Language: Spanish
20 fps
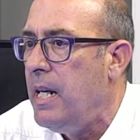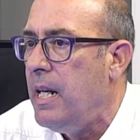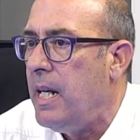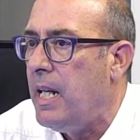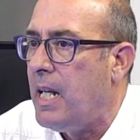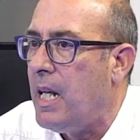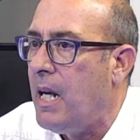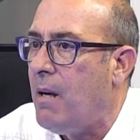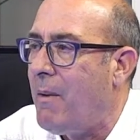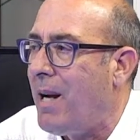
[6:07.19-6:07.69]

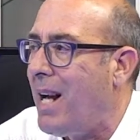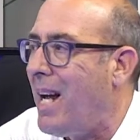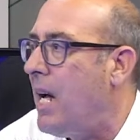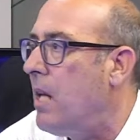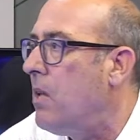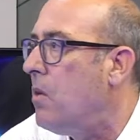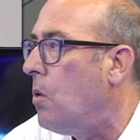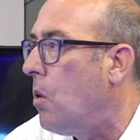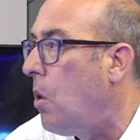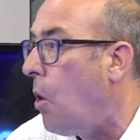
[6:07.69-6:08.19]
estaba
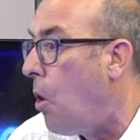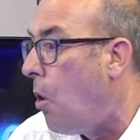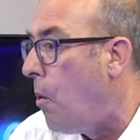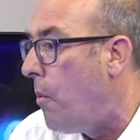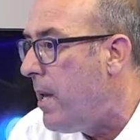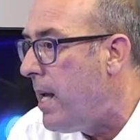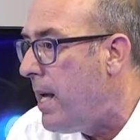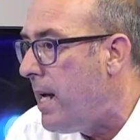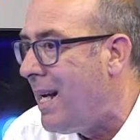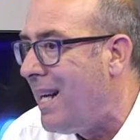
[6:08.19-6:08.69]
barajando o
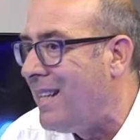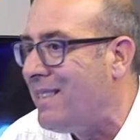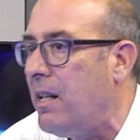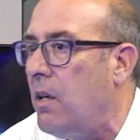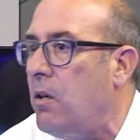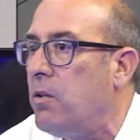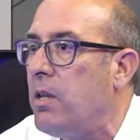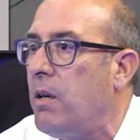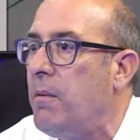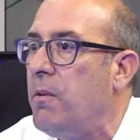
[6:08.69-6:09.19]
bien hacer
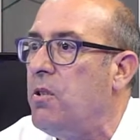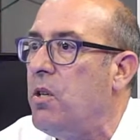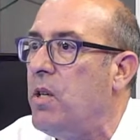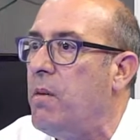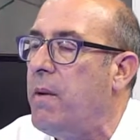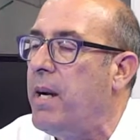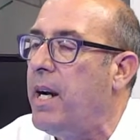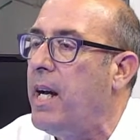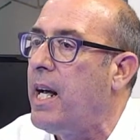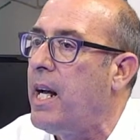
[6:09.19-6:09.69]
los servicios de
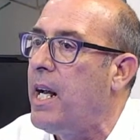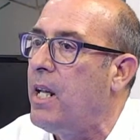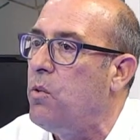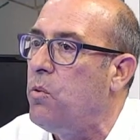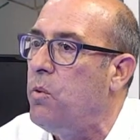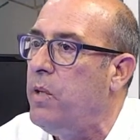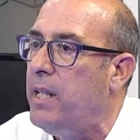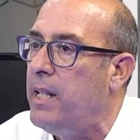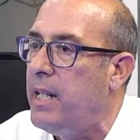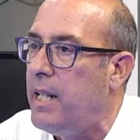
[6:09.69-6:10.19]
manera
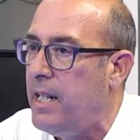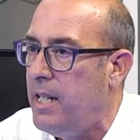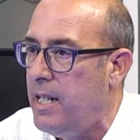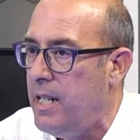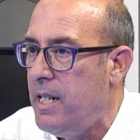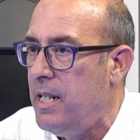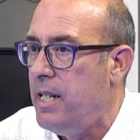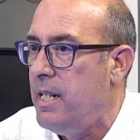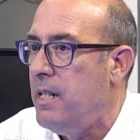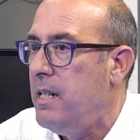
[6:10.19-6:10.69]
gratuita
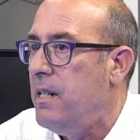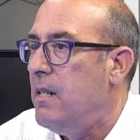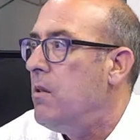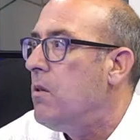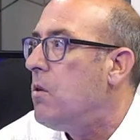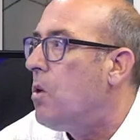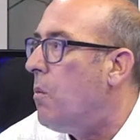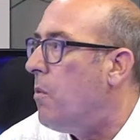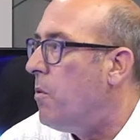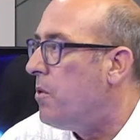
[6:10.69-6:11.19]

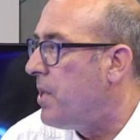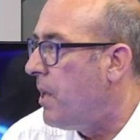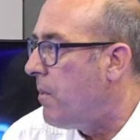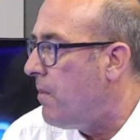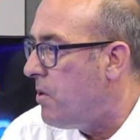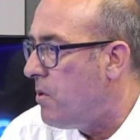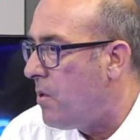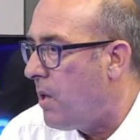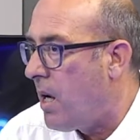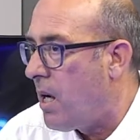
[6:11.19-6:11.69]
como
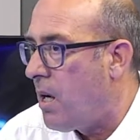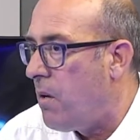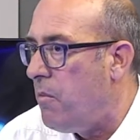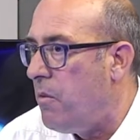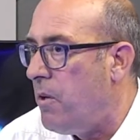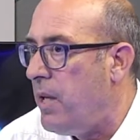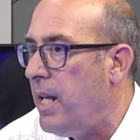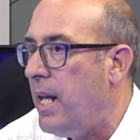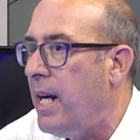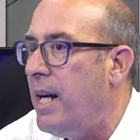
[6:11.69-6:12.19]
servicio a la
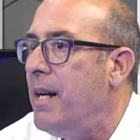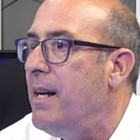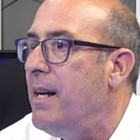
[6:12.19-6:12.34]
comunidad,